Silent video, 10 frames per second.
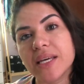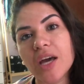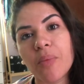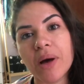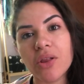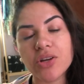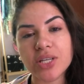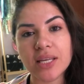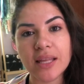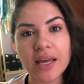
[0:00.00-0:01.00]
que é uma
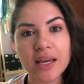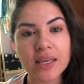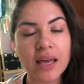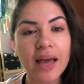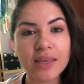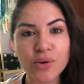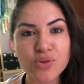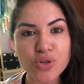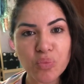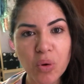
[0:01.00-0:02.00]
loja que tem aqui
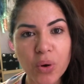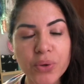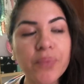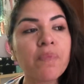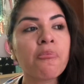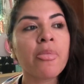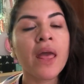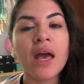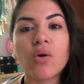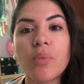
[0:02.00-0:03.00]
onde eu moro.
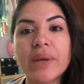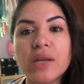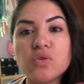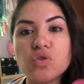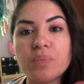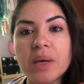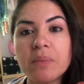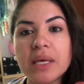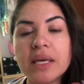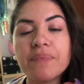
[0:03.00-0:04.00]
Comprei no Super
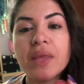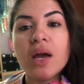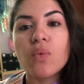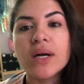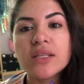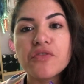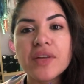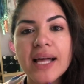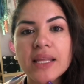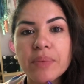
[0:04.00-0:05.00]
Big. Quando eu
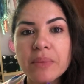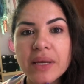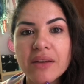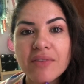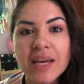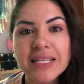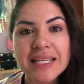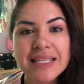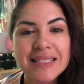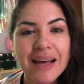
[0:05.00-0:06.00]
fui lá da primeira vez,
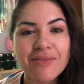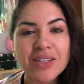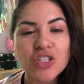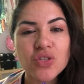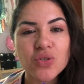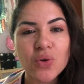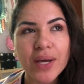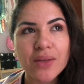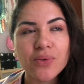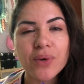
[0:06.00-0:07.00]
ele estava
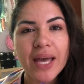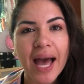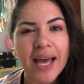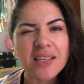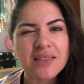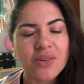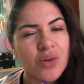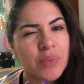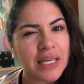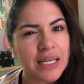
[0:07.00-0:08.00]
R$18,00, se eu
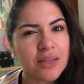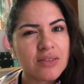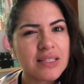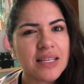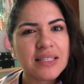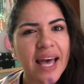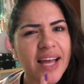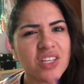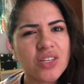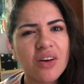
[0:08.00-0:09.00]
não me engano,
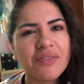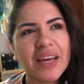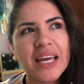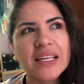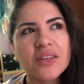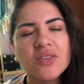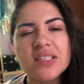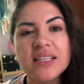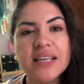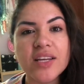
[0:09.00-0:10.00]
R$17,90 ou
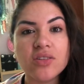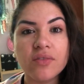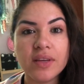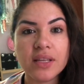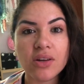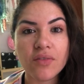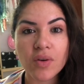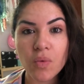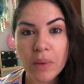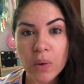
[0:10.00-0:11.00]
R$17,99,
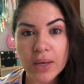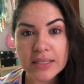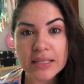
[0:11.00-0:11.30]
alguma coisa